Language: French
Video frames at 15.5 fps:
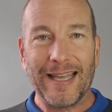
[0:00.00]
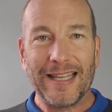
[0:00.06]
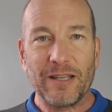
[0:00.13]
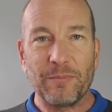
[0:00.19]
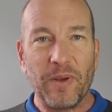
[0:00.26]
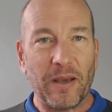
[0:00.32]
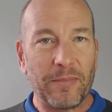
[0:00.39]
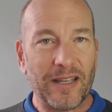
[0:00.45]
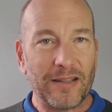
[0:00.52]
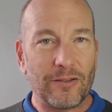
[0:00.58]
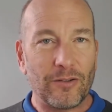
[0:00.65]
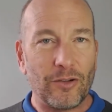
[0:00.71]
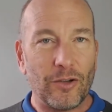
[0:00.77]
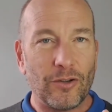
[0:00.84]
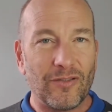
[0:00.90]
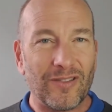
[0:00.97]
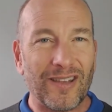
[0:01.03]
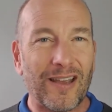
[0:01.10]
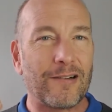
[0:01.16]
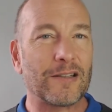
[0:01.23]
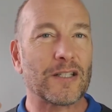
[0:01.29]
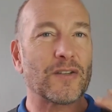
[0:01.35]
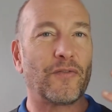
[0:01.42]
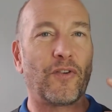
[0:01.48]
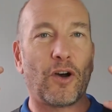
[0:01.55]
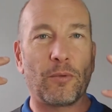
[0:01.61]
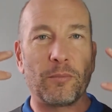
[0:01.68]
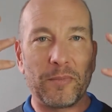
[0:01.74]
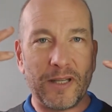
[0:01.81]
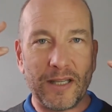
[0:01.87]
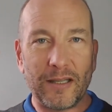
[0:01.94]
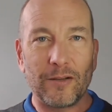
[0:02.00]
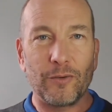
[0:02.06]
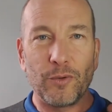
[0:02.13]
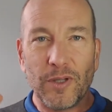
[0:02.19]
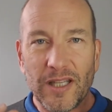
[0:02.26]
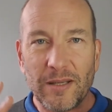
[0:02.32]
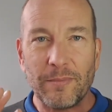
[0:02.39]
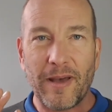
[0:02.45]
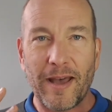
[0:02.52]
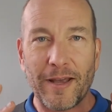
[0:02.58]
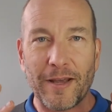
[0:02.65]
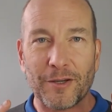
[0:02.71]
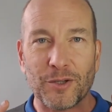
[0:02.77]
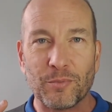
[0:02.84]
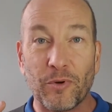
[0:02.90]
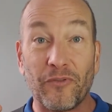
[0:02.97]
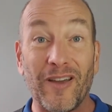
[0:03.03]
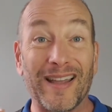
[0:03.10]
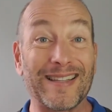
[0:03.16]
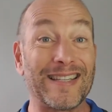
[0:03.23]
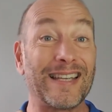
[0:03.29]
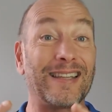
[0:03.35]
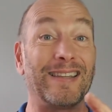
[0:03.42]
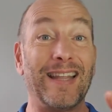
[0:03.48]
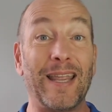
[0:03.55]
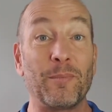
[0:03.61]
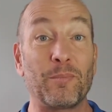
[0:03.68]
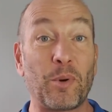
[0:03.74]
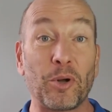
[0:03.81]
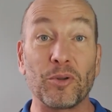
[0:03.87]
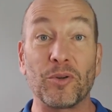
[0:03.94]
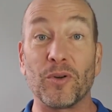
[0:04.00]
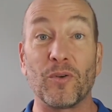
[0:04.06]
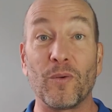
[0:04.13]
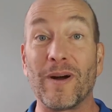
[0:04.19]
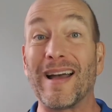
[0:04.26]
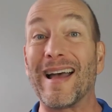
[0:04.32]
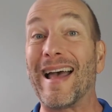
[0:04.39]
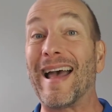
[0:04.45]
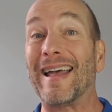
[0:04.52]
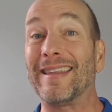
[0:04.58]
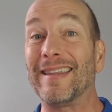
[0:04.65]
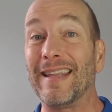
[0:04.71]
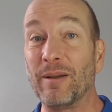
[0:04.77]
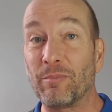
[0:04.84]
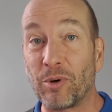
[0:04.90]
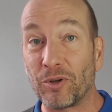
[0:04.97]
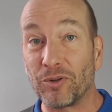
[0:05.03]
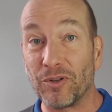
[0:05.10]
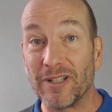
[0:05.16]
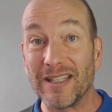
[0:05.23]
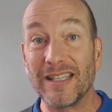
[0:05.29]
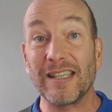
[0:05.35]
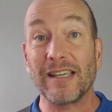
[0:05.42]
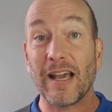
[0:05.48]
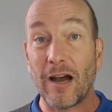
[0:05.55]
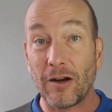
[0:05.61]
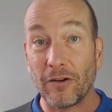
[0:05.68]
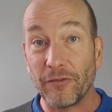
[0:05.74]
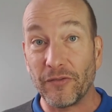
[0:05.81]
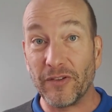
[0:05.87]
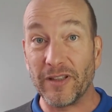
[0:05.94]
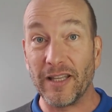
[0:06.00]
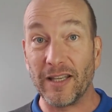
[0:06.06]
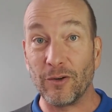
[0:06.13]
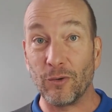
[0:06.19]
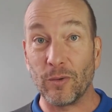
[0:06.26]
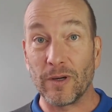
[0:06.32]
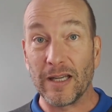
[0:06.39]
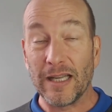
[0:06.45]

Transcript: qui permettent de transformer une image pour faire dire n'importe quoi à n'importe qui en vidéo.